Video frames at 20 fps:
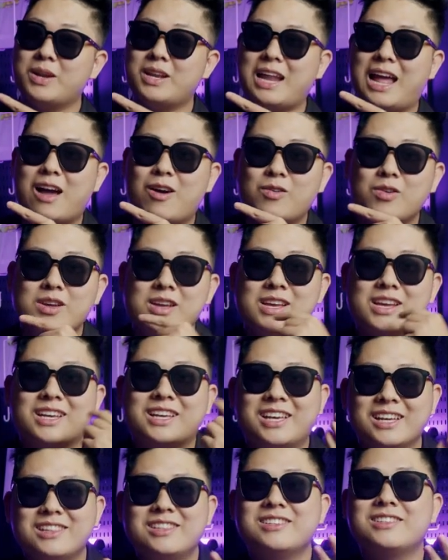bắt não,
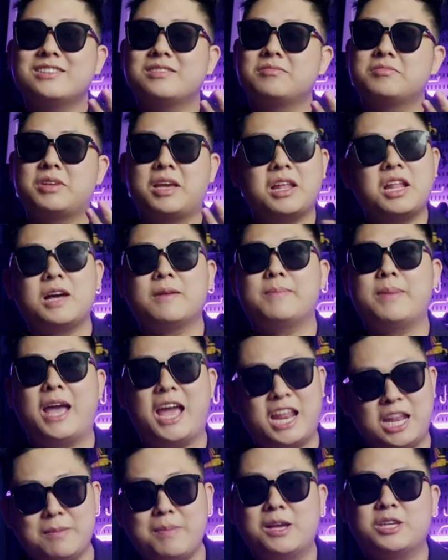kiến thức kết hợp
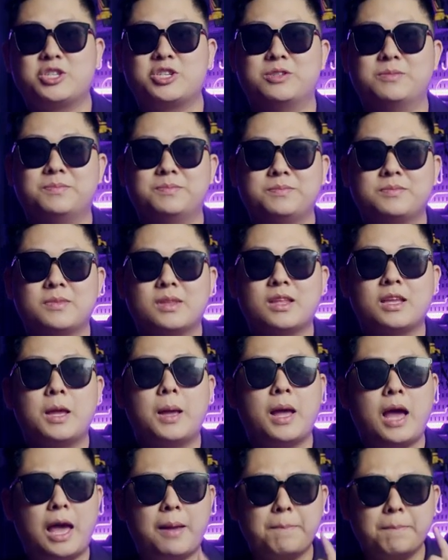animation.
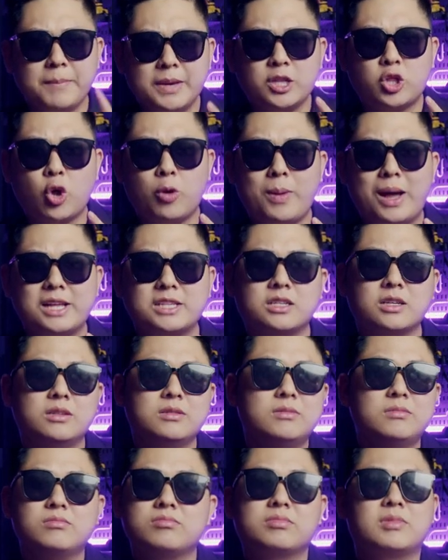Mì tôm hai
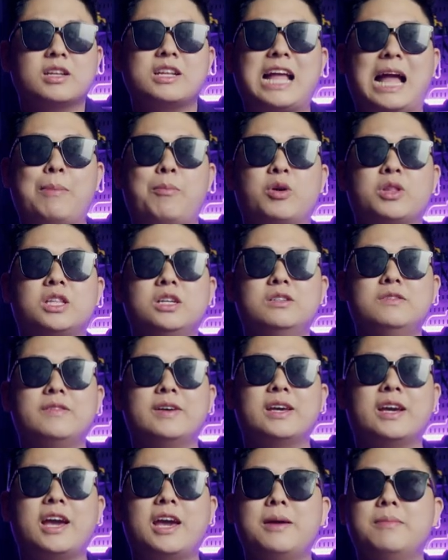trứng, tất cả mọi thứ
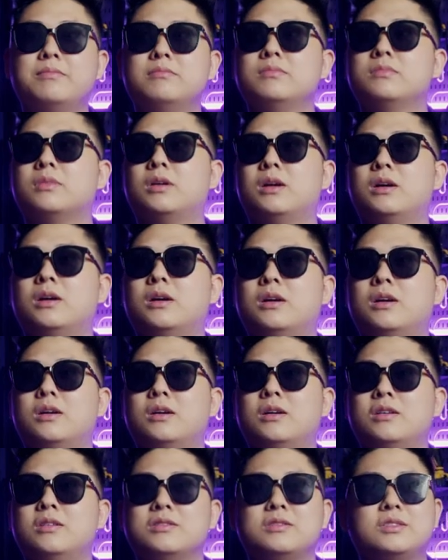về game
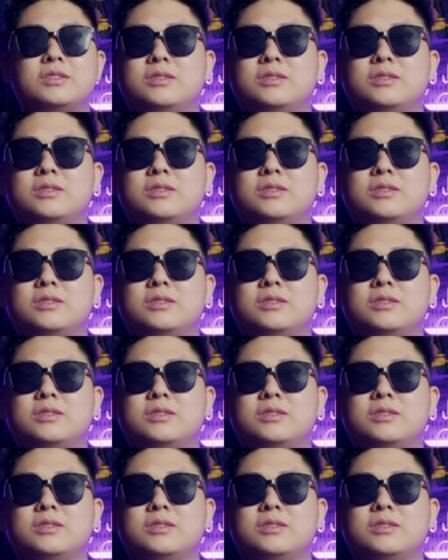uh,